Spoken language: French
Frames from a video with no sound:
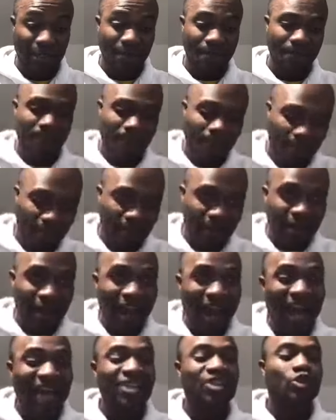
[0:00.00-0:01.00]
l'ECAM,
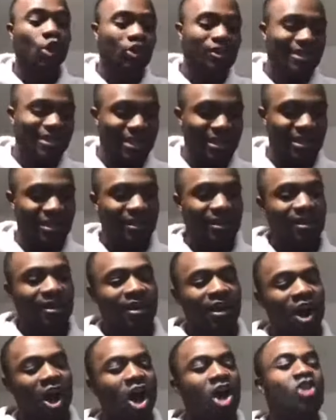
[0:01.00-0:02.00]
a sorti